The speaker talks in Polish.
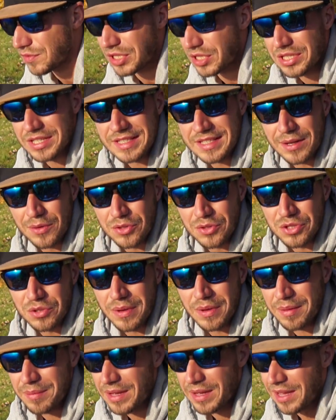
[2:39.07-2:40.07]
wcześniej
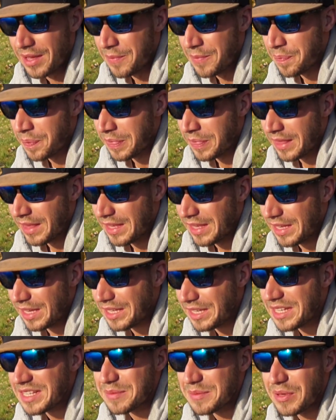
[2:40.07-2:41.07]
założyłem
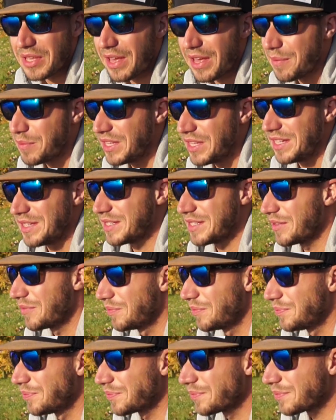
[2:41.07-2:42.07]
i nie zmieniałem nic.
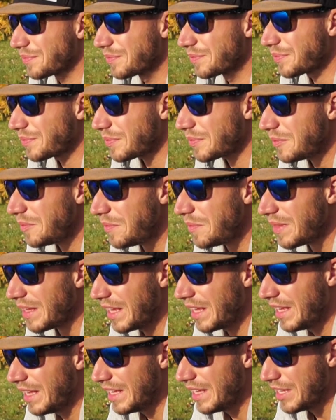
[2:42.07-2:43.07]

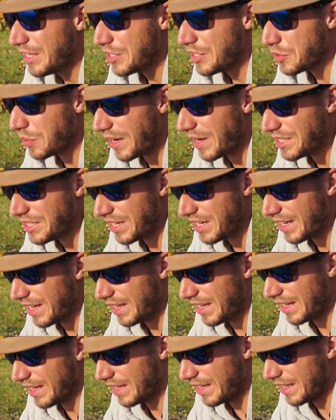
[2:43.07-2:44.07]
Słuchajcie, e,